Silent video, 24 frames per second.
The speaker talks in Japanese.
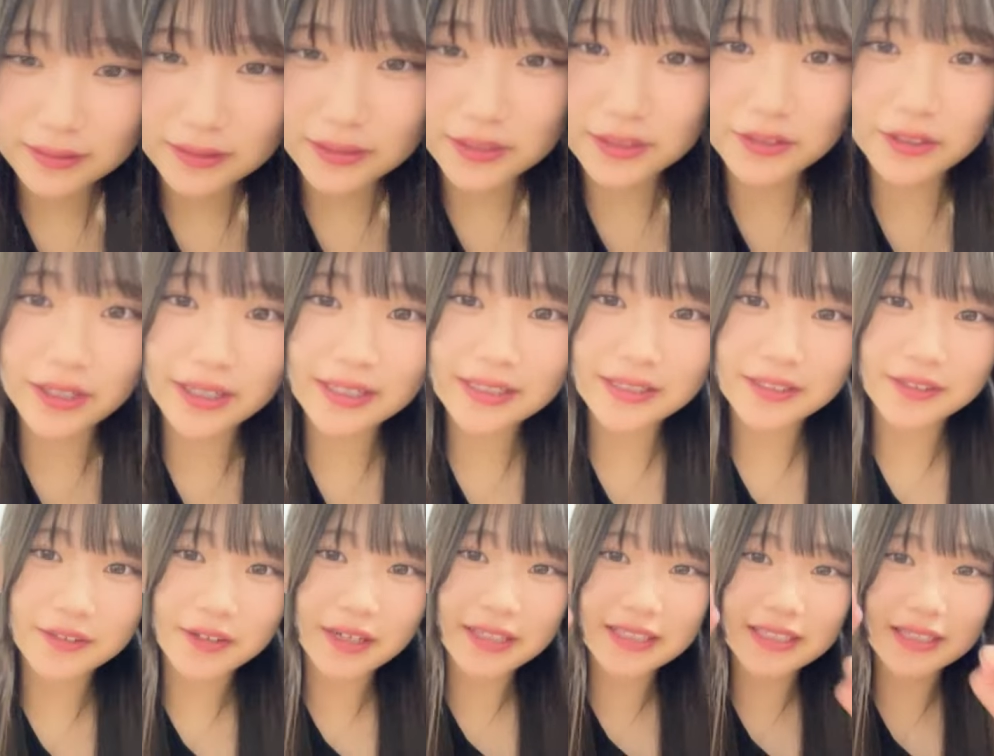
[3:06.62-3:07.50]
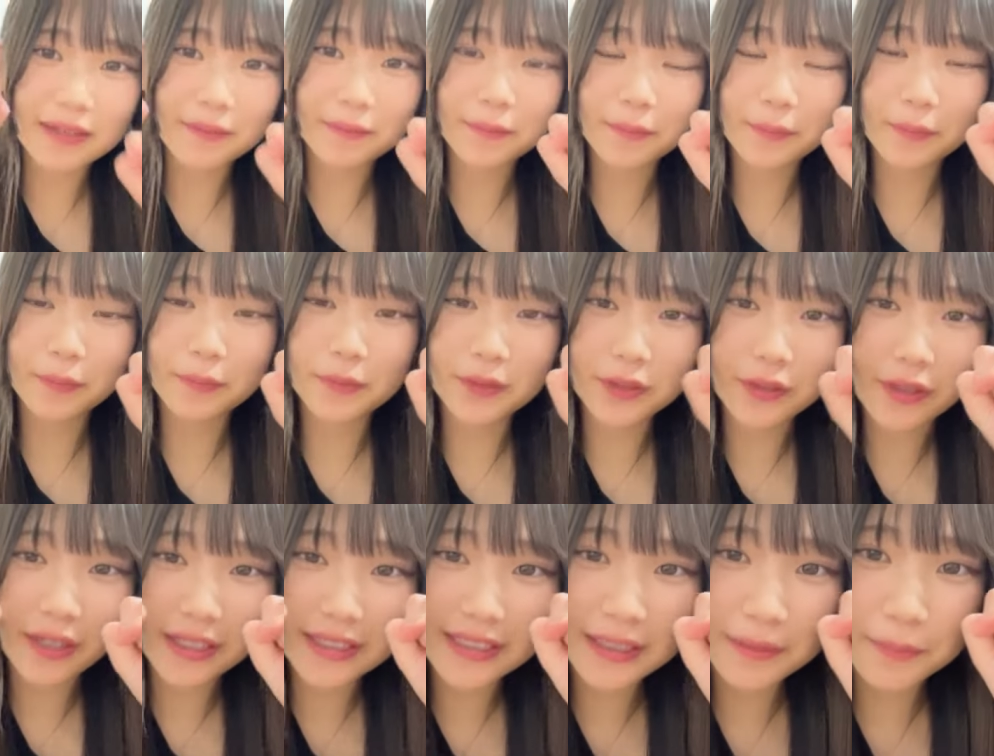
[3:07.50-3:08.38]
岩岩にゃ
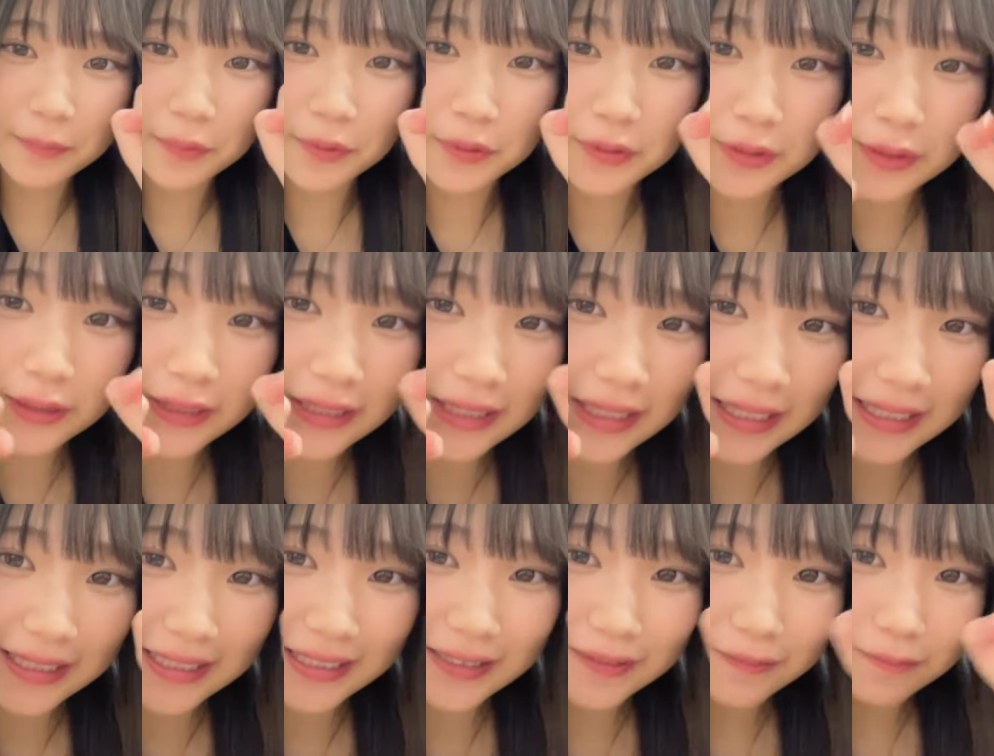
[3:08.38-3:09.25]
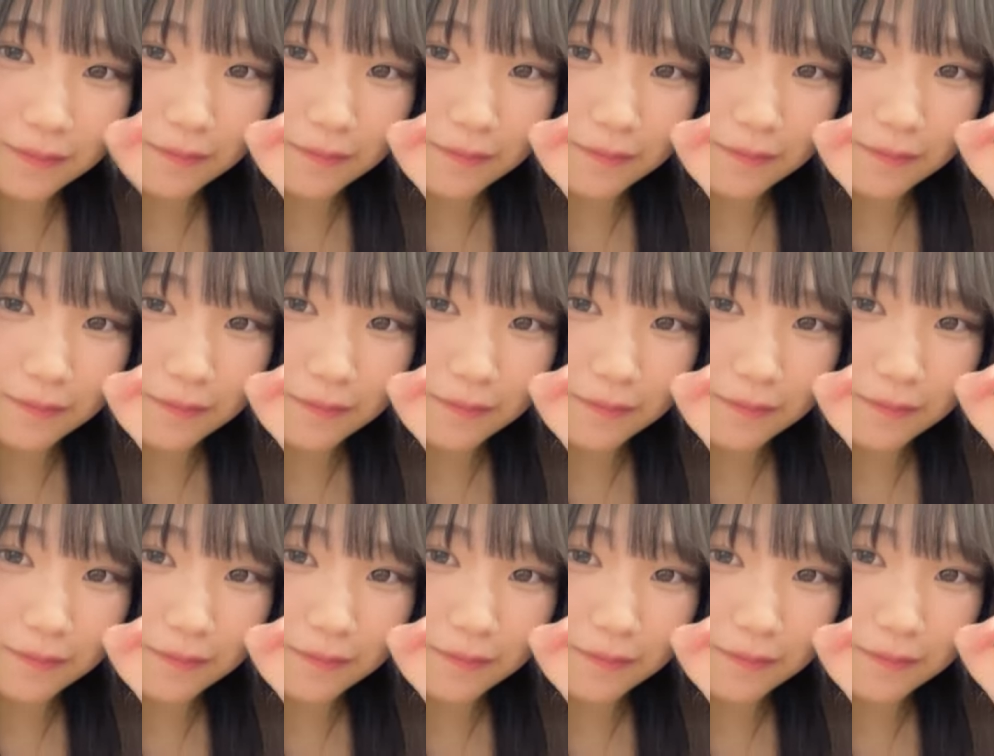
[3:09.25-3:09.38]
岩にゃポーズって何